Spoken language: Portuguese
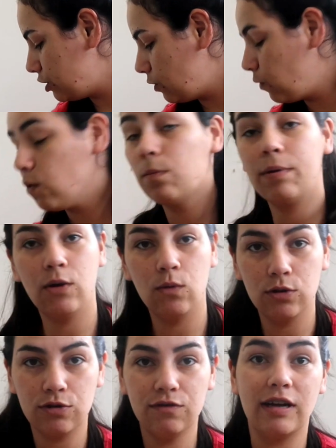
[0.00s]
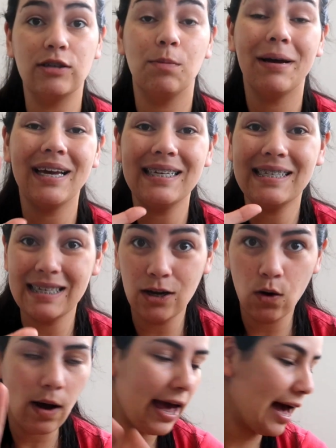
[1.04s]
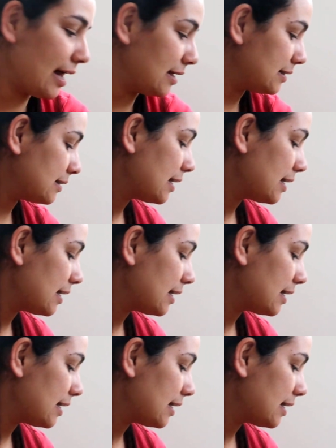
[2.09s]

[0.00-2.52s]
Então eu comprei um outro vaso. Eu paguei 5 reais.